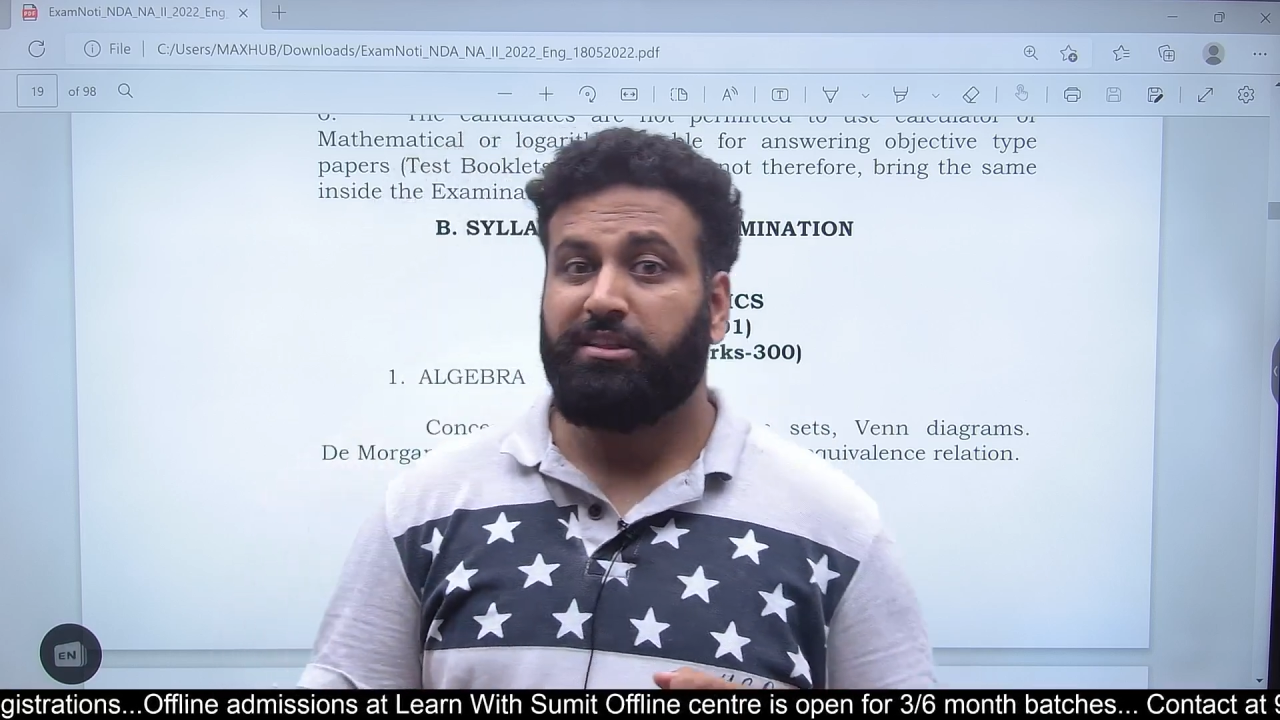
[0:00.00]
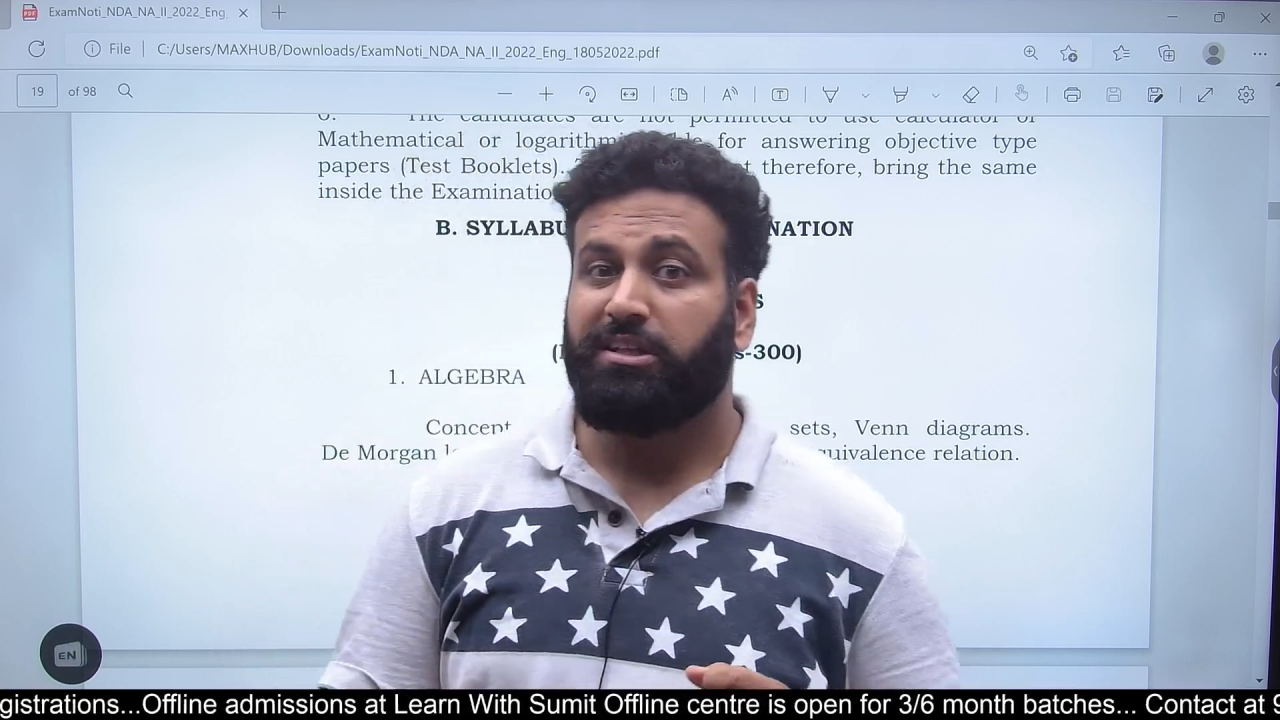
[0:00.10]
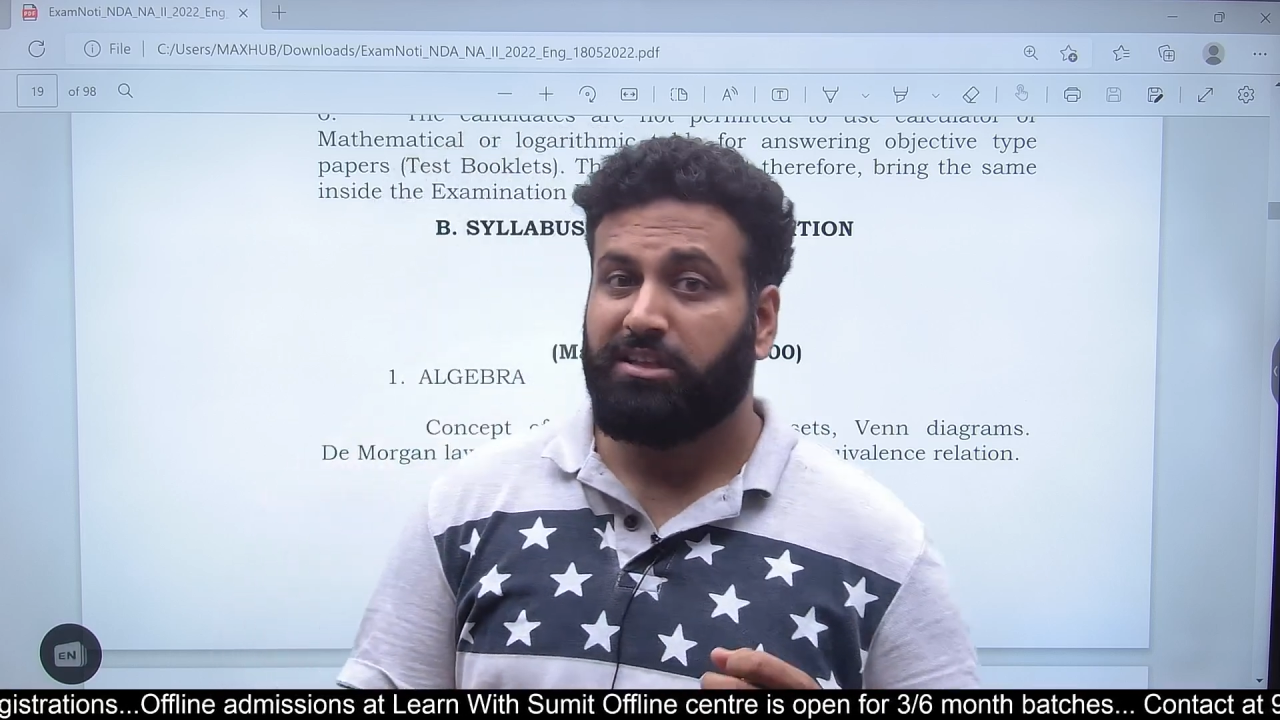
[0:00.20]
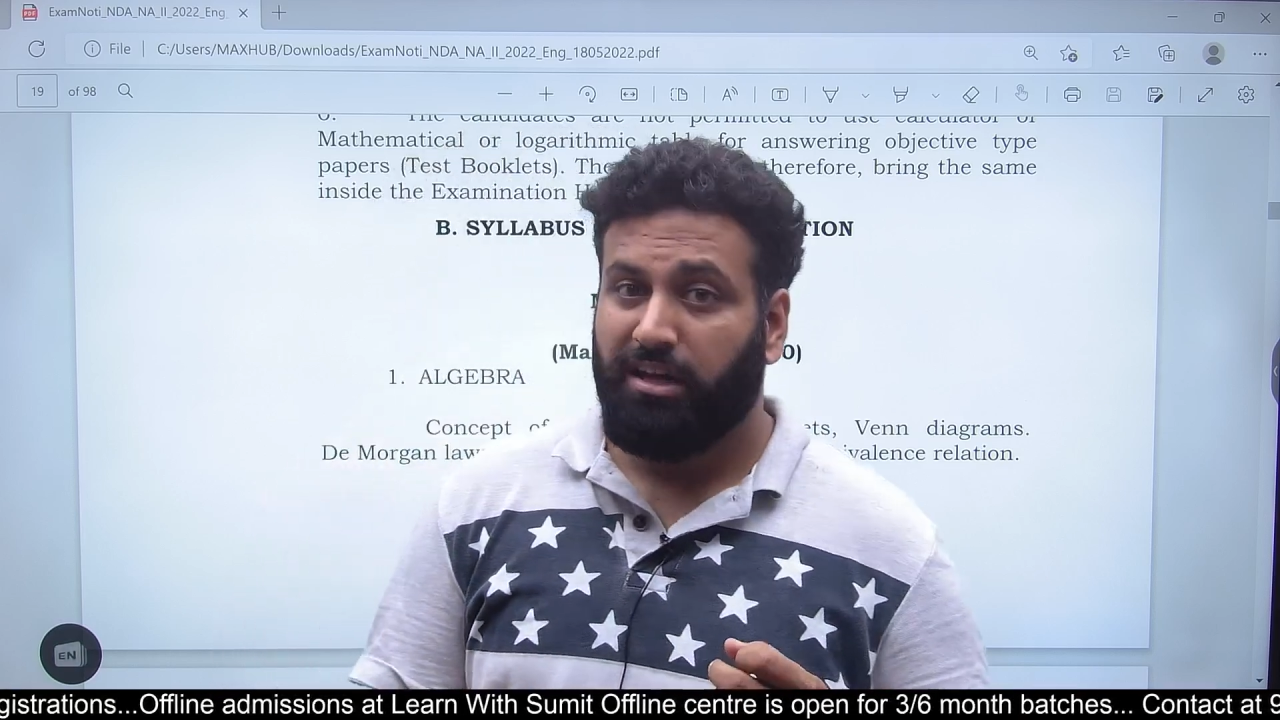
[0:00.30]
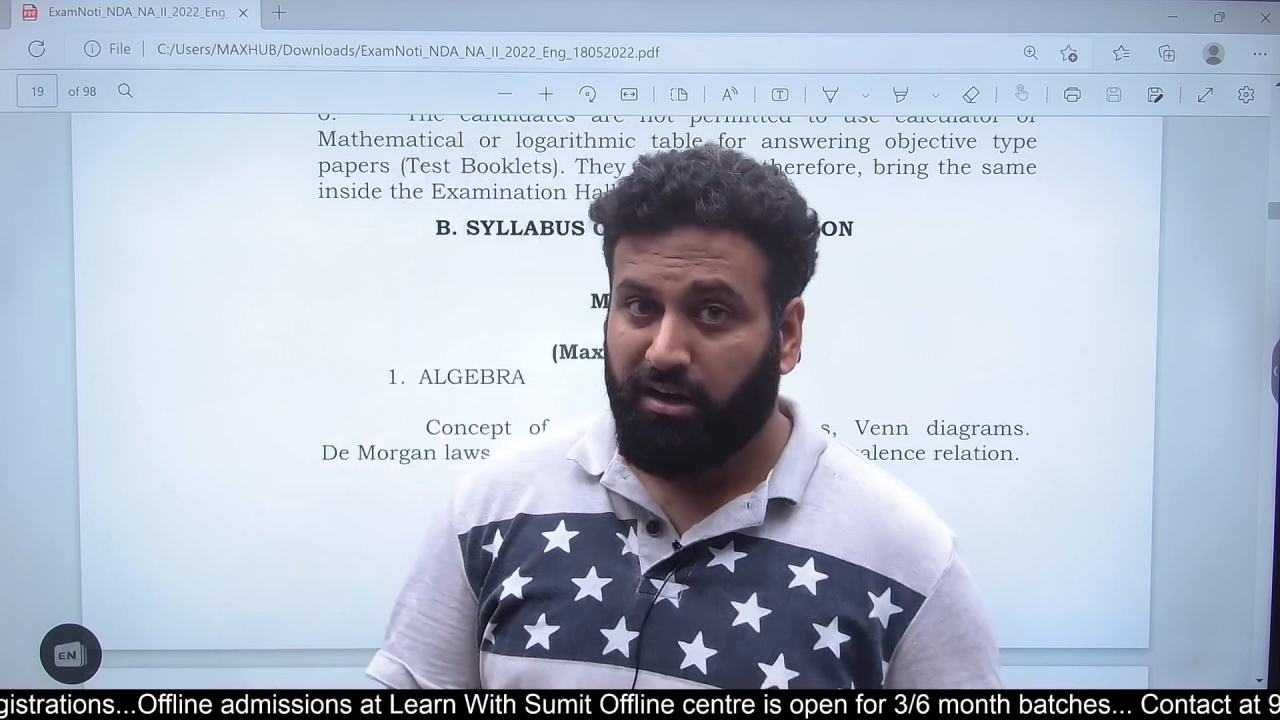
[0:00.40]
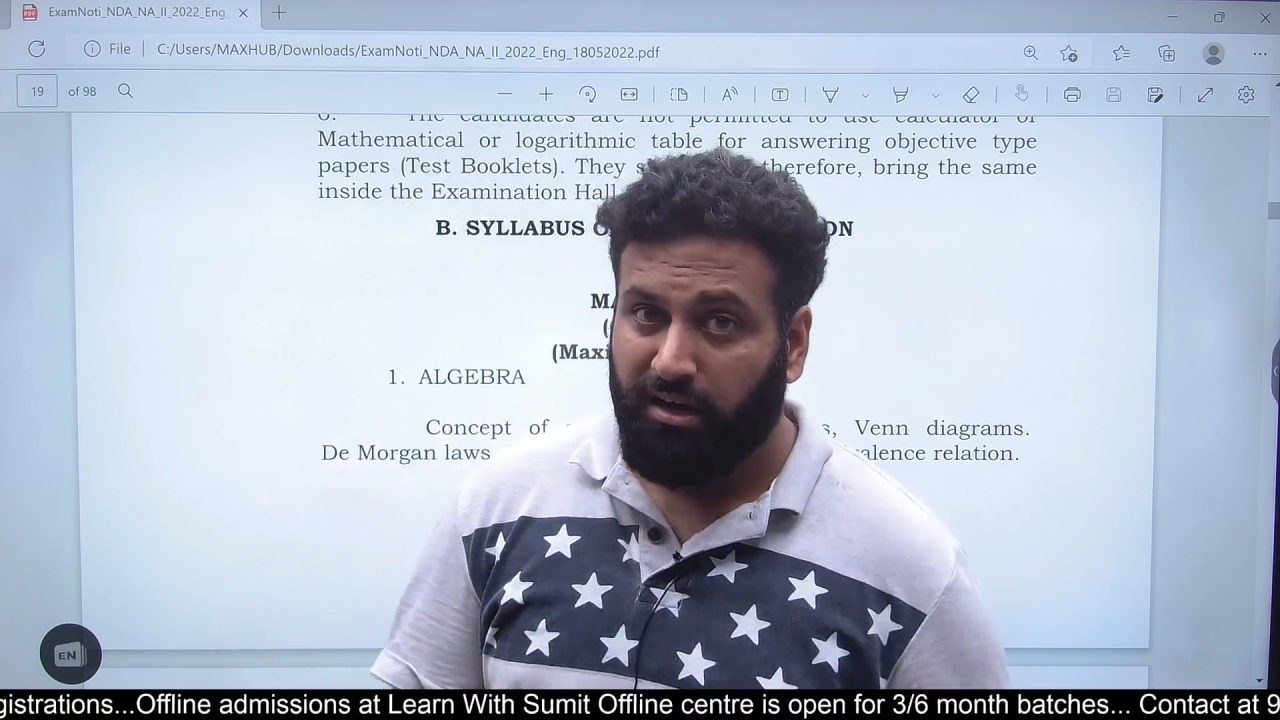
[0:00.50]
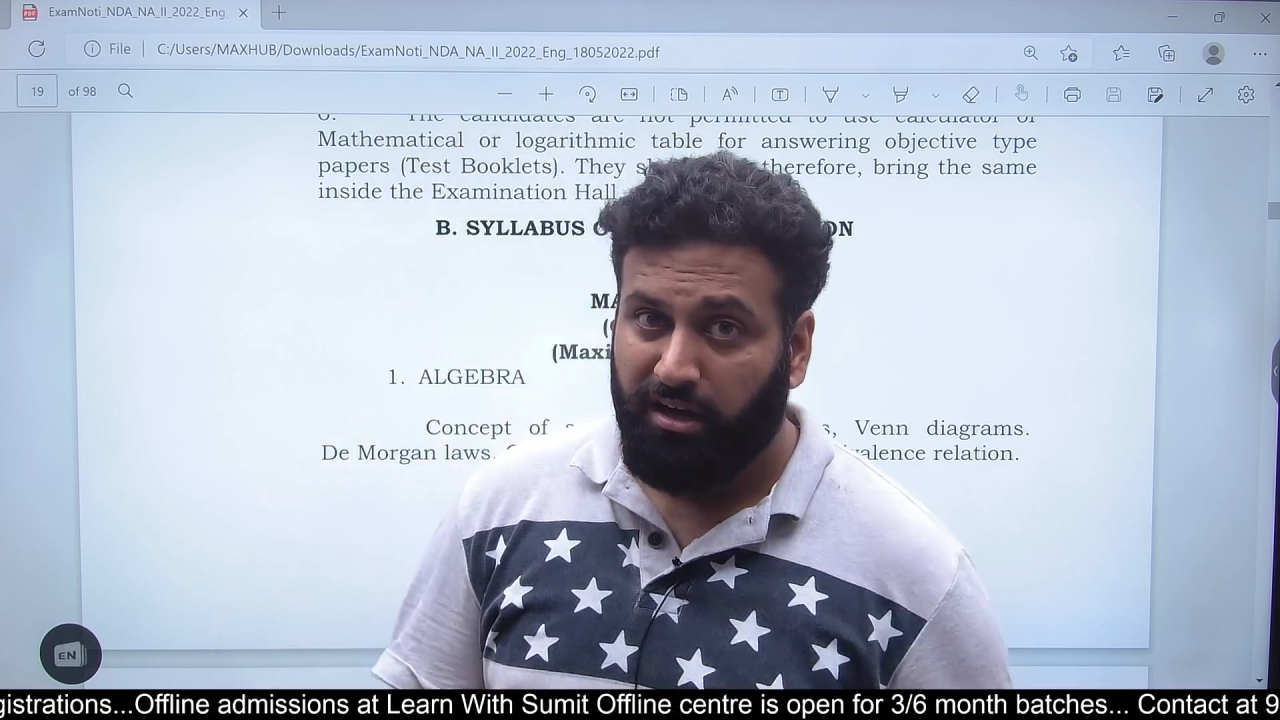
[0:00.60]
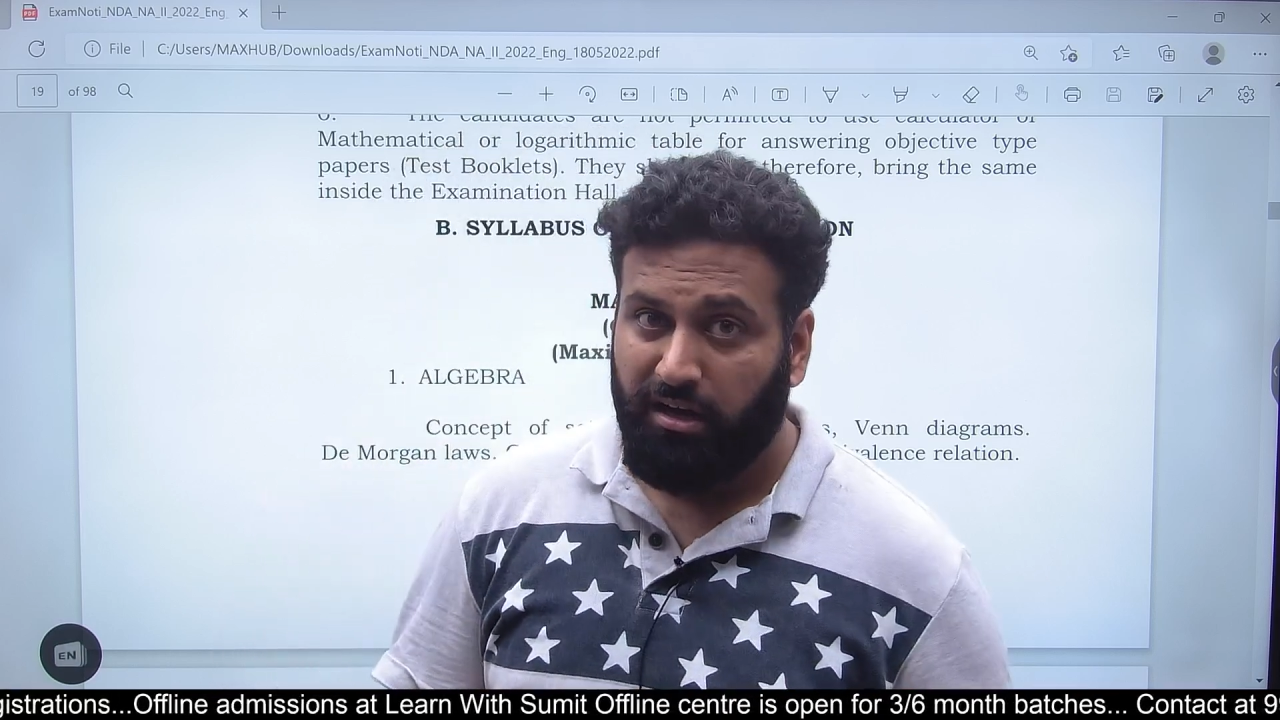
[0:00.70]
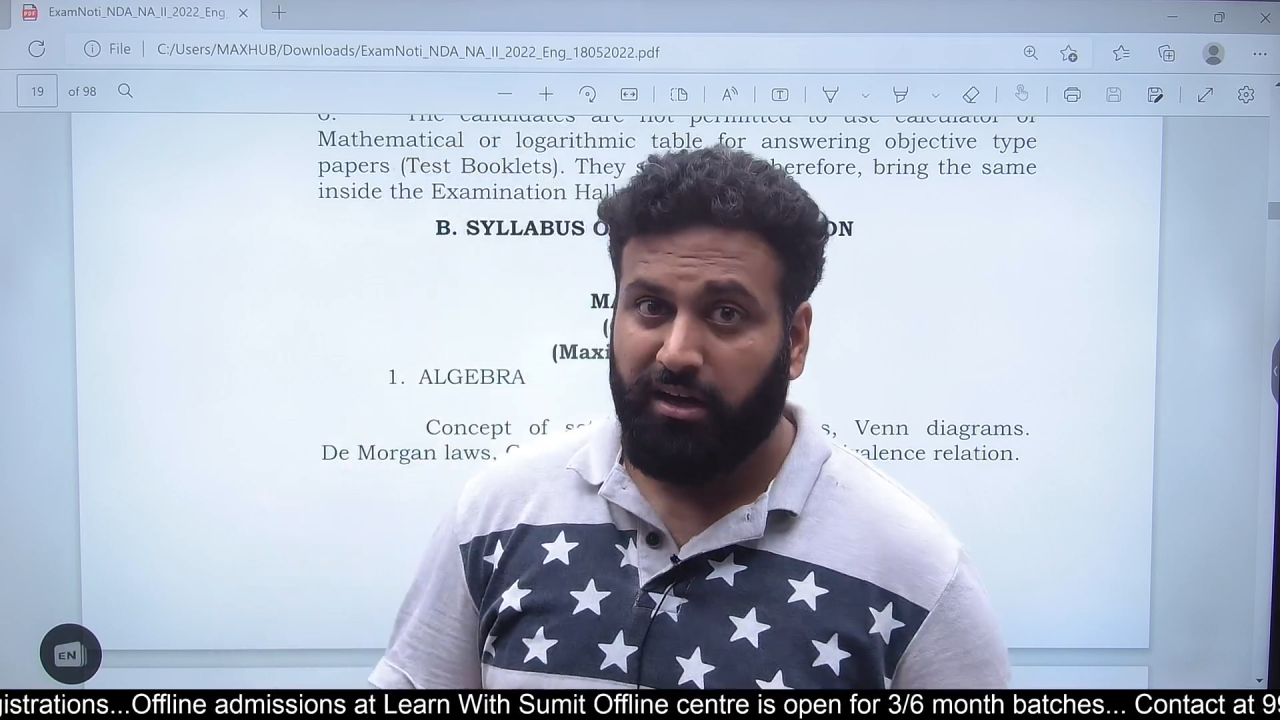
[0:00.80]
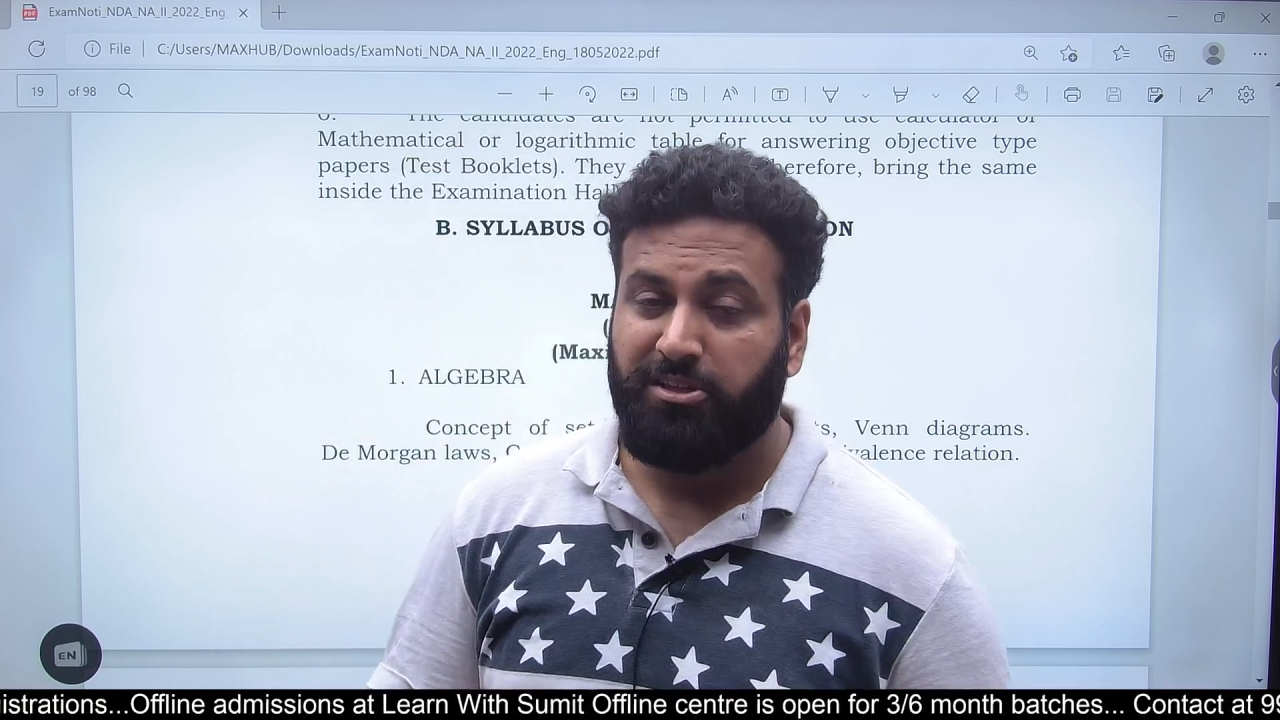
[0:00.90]
देता रहा
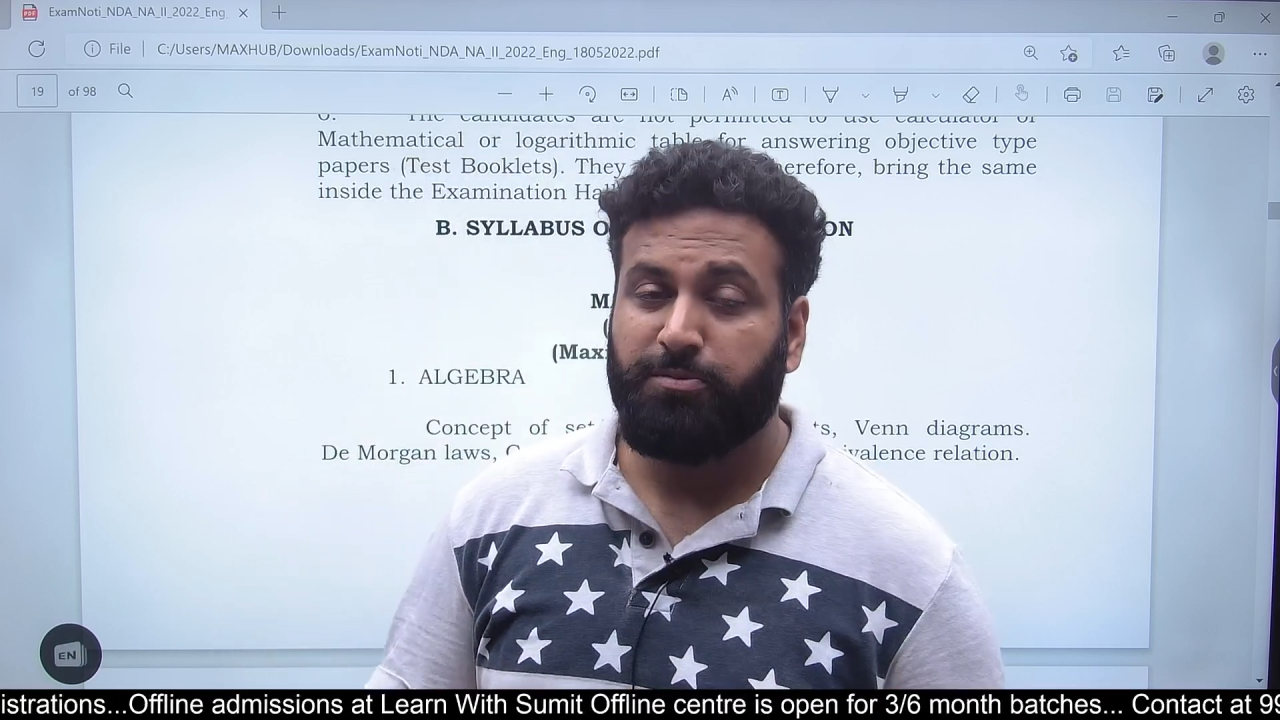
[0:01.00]
है इस